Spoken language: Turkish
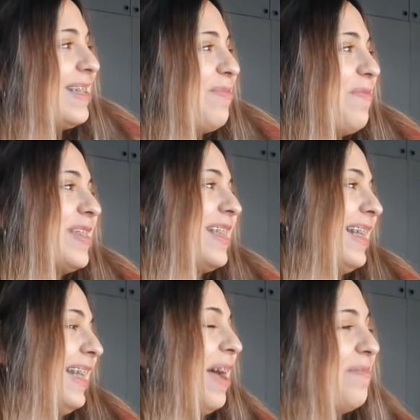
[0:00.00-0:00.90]
çalışma masa
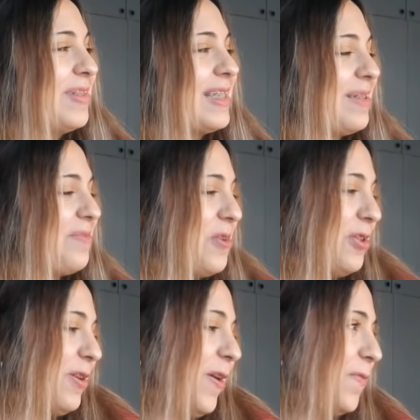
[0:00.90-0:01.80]
lambasının
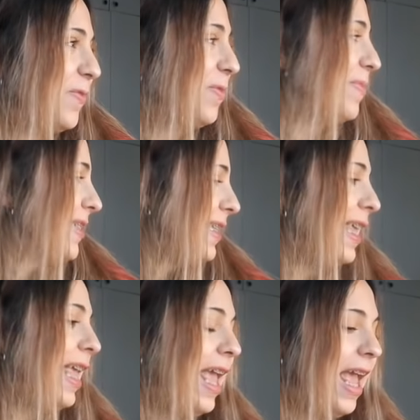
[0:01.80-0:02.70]
böyle tuhaf durması.
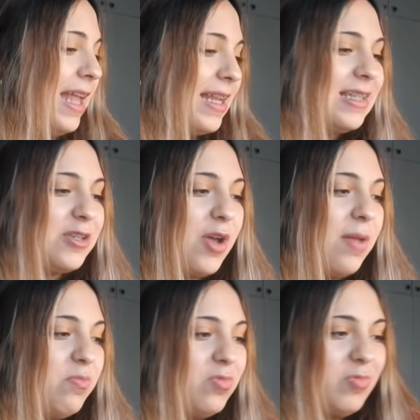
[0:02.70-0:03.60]
Neyse şu
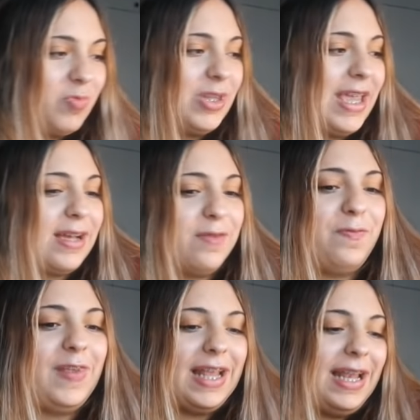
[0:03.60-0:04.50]
an mumumu da
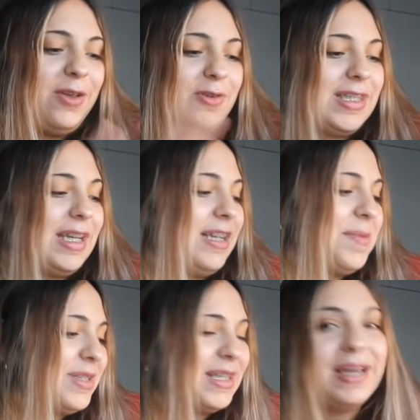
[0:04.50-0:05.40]
yakıp finali
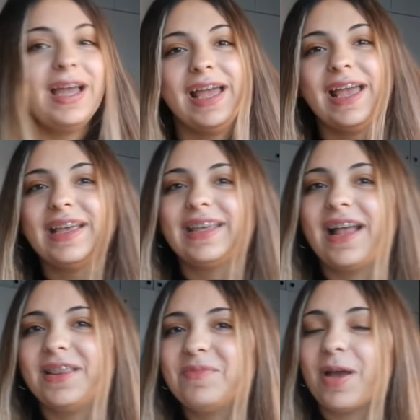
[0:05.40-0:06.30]
göstereceğim size.
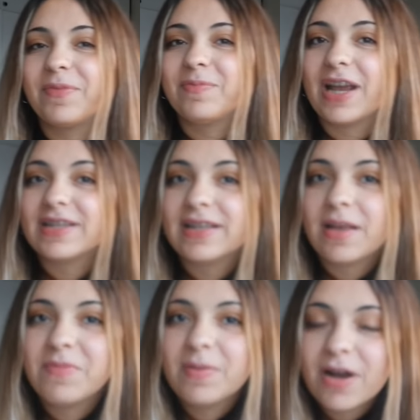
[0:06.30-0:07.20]
Kendim yaptım.
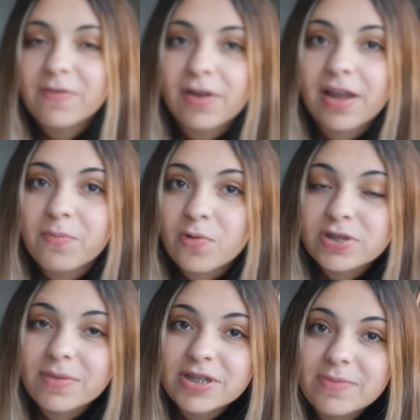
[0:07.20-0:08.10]
Gerçekten mimar falan mı olsam